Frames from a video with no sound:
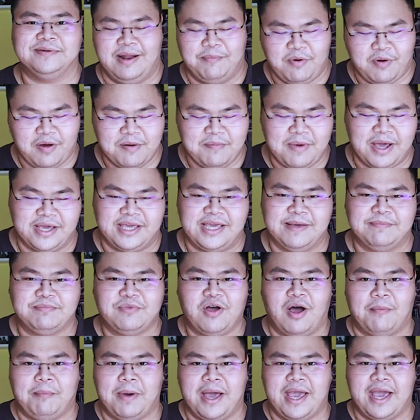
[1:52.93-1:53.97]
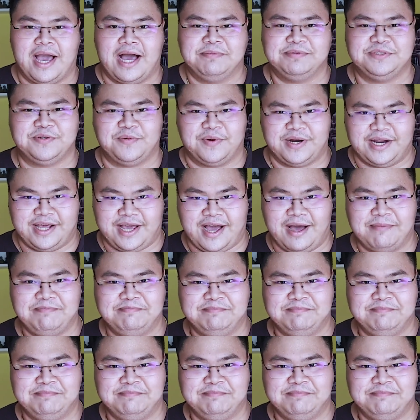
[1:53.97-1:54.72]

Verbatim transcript: และพบกันใหม่คลิปต่อไปครับ สวัสดีครั